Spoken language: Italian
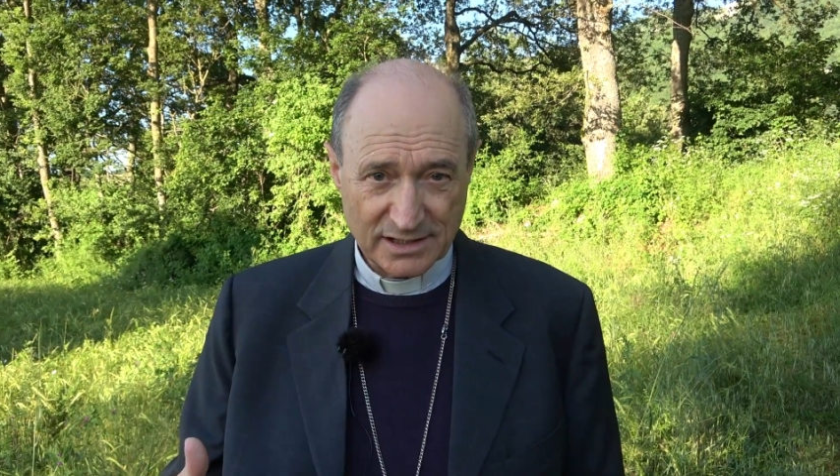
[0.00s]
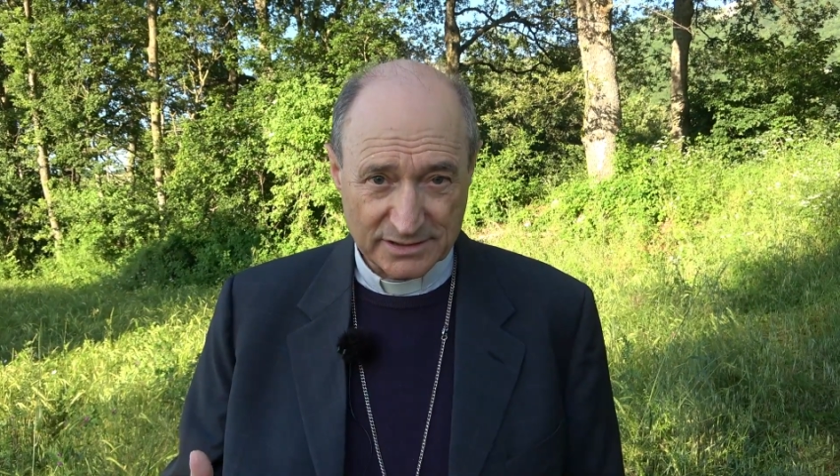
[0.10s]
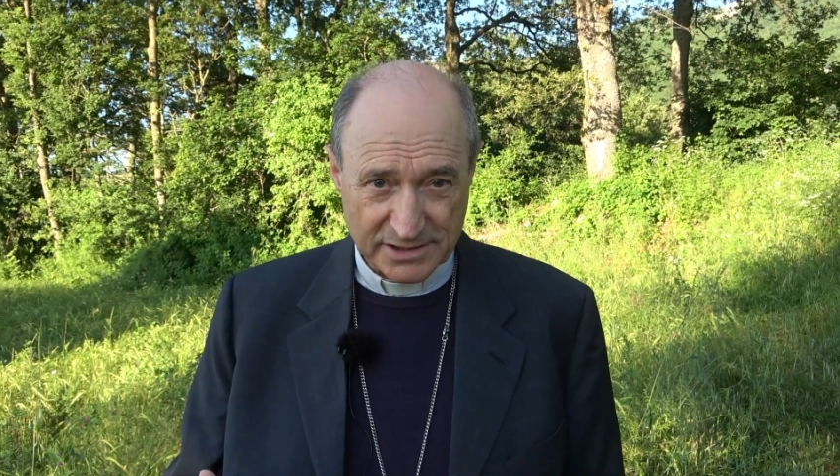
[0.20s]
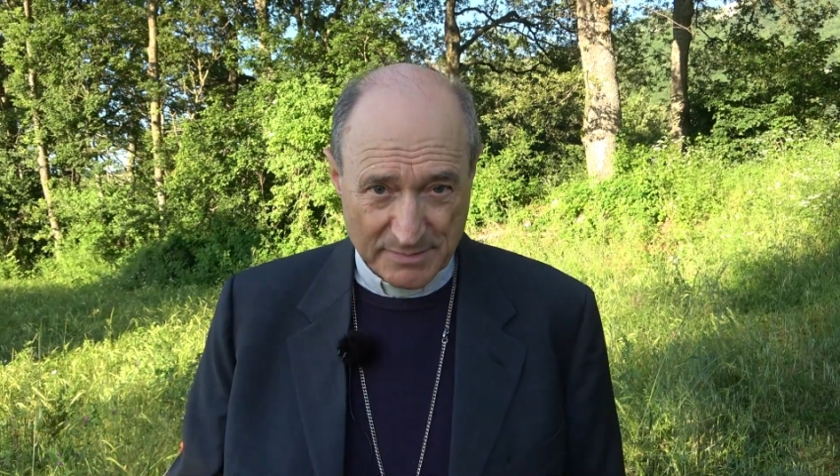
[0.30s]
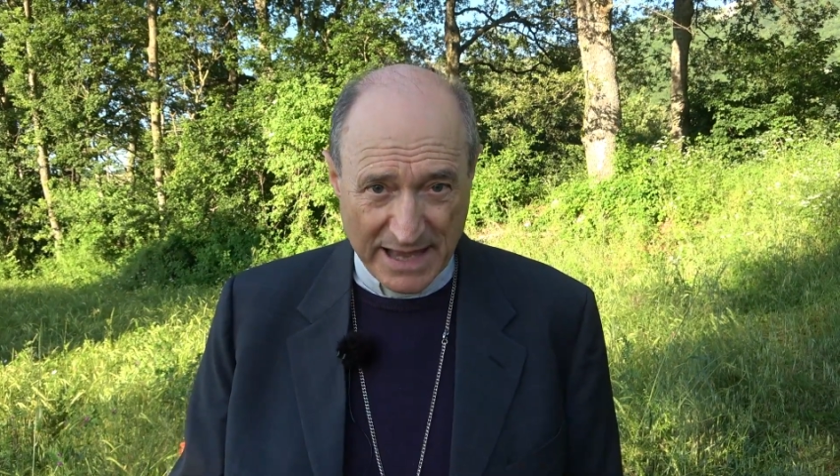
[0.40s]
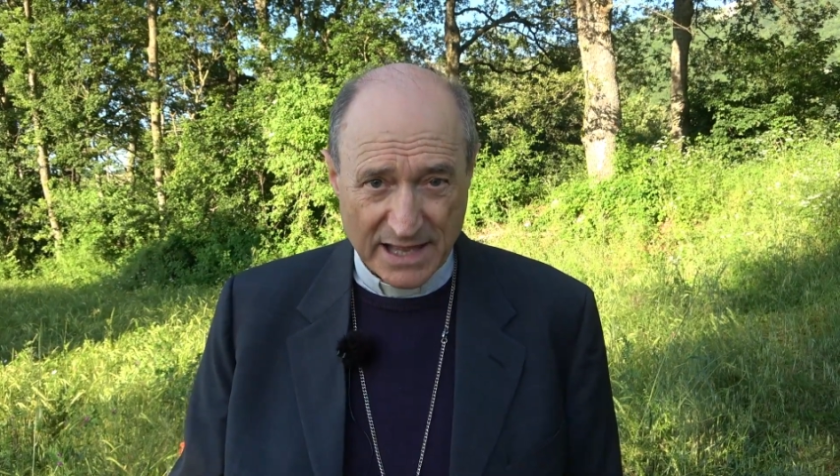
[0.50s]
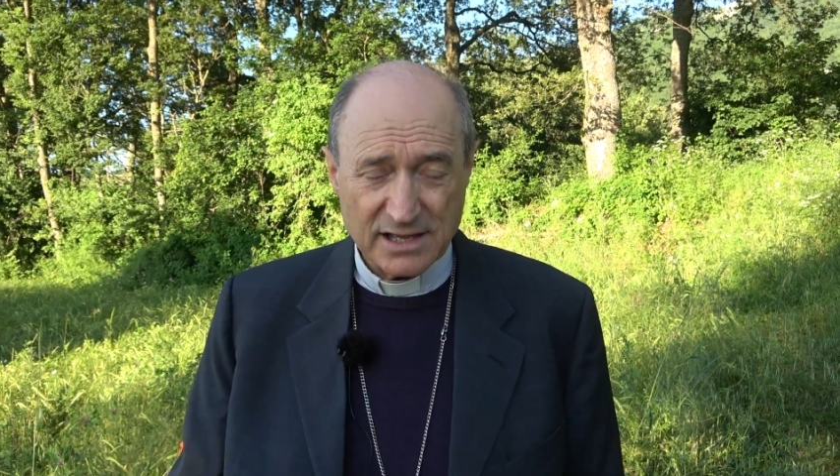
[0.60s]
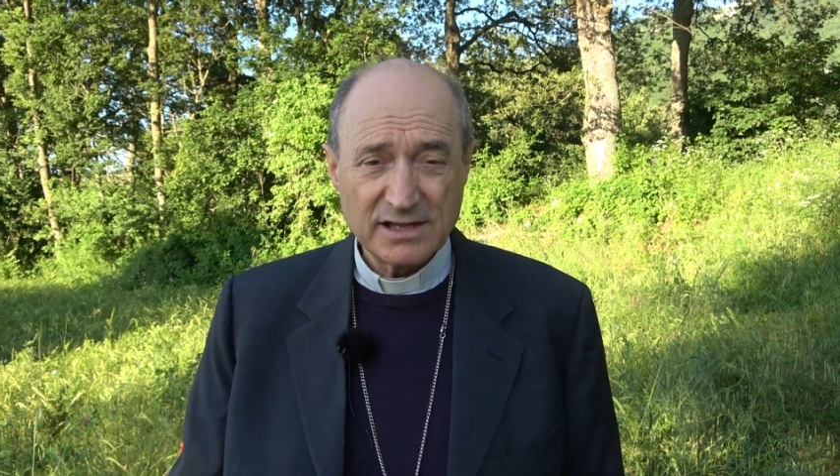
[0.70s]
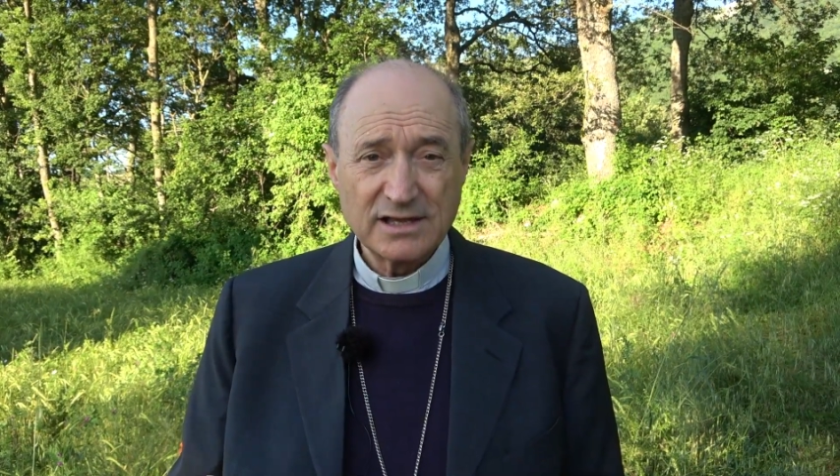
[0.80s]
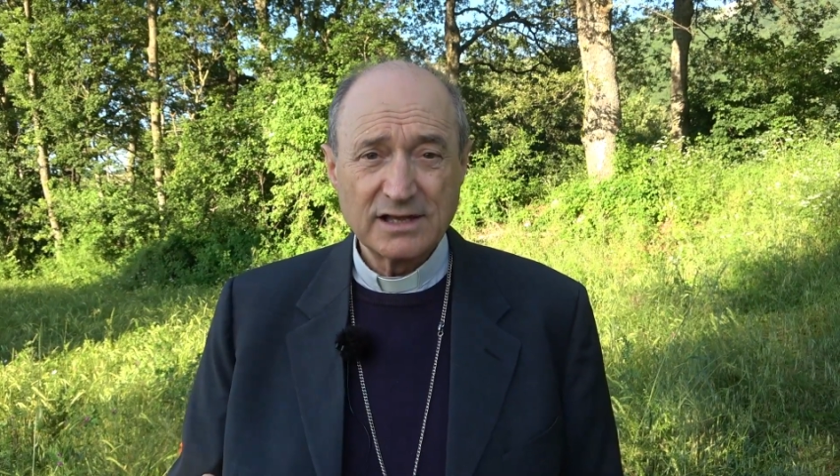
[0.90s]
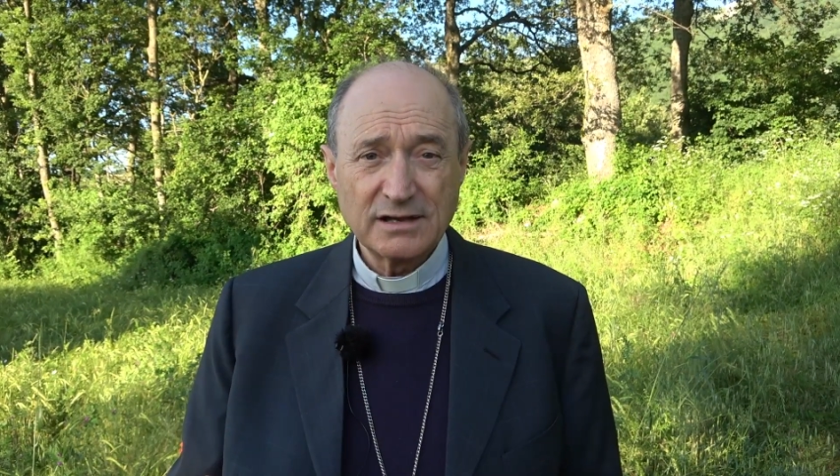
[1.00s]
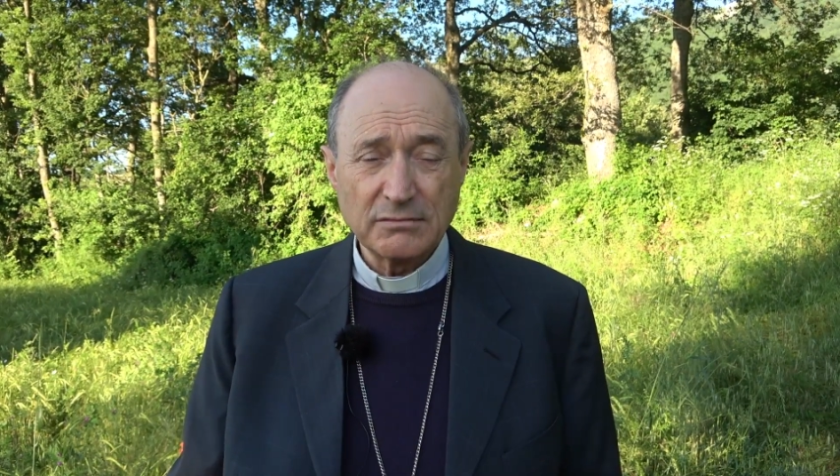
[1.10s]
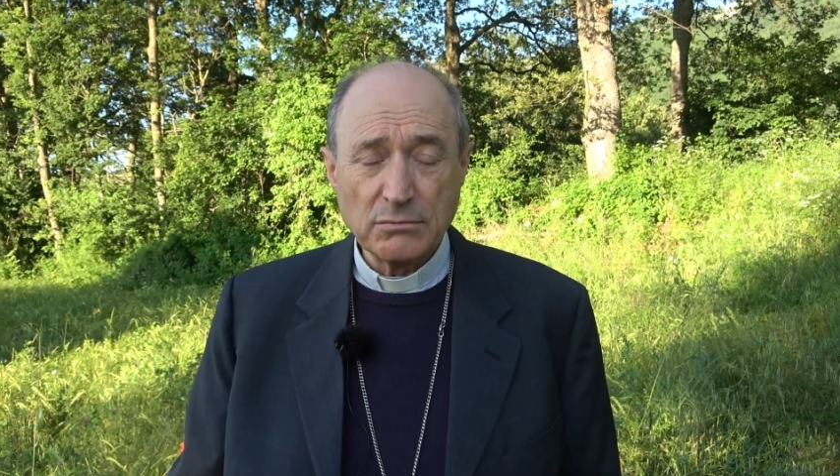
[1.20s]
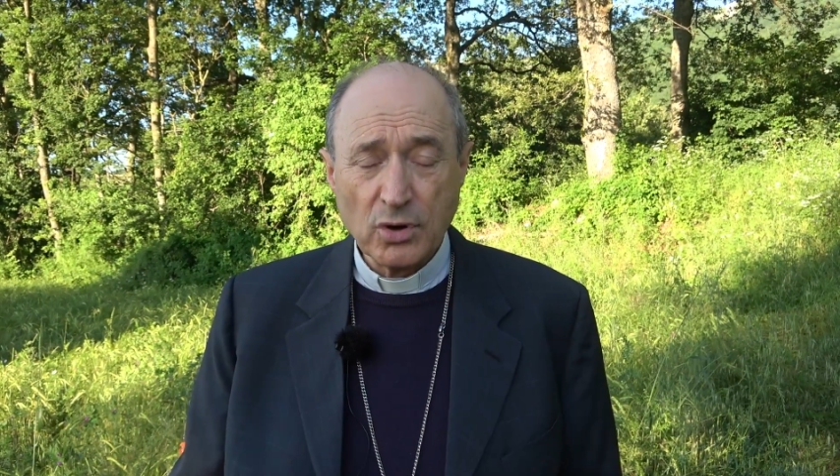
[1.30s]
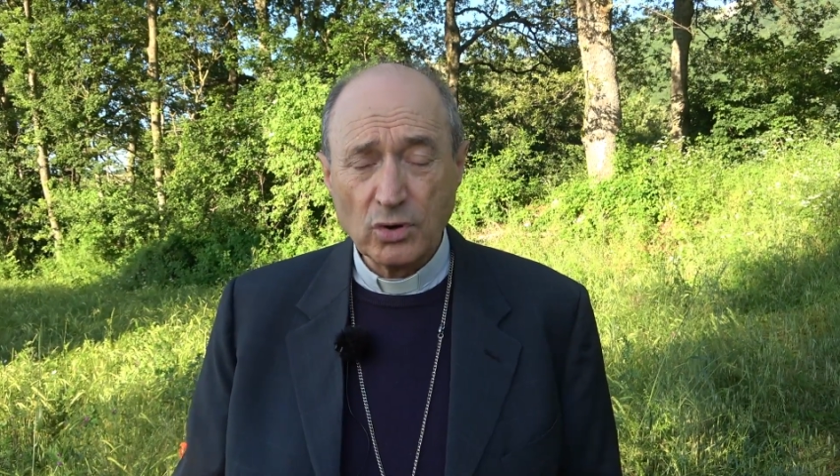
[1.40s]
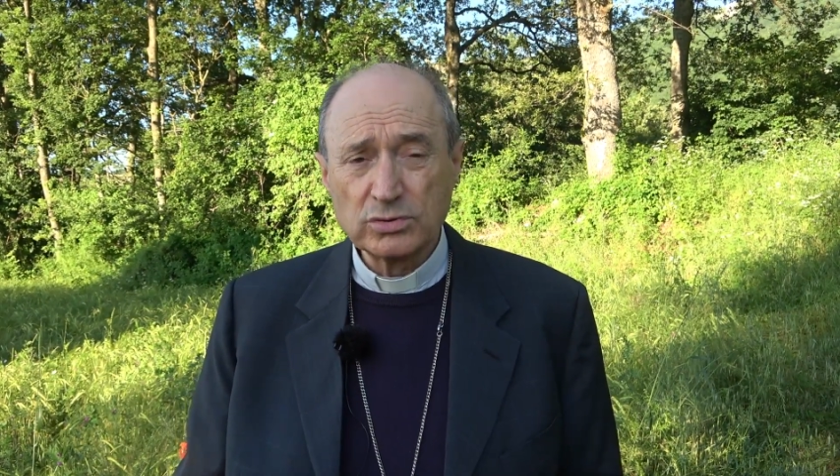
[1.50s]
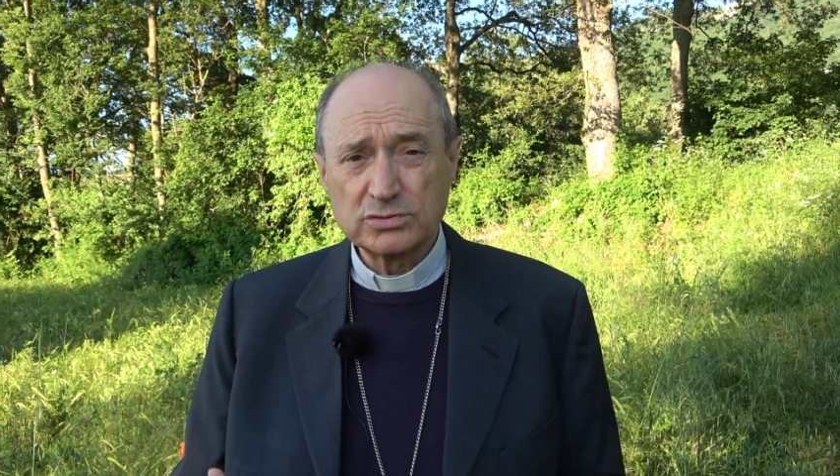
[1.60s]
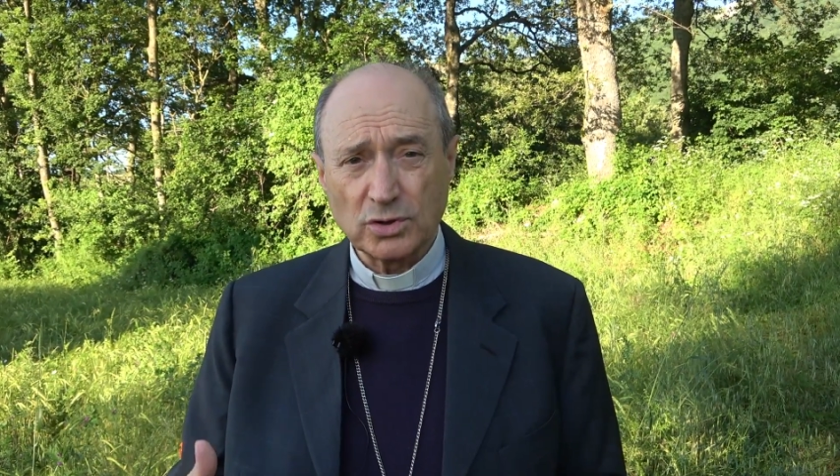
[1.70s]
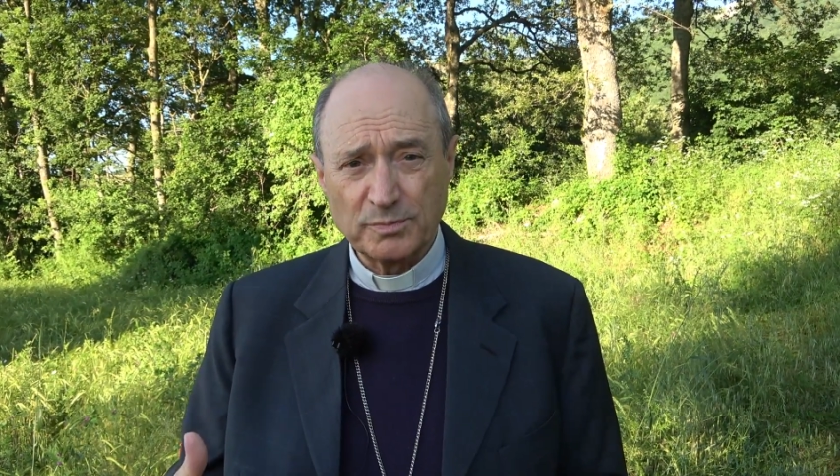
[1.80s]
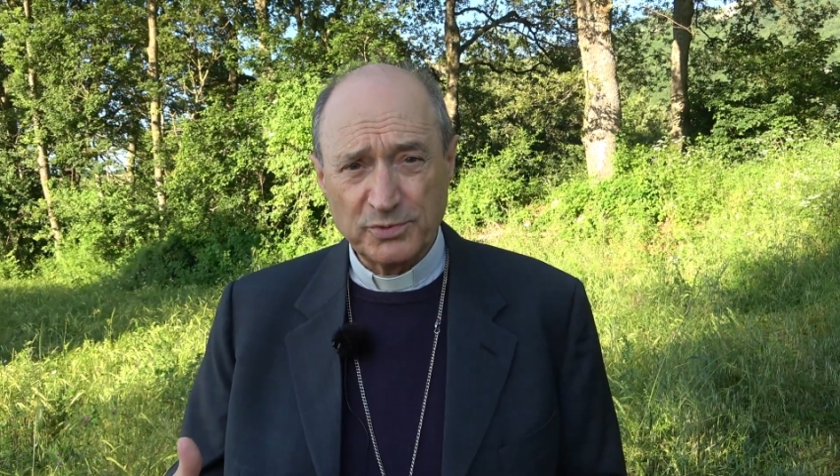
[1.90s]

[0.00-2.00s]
di me, molto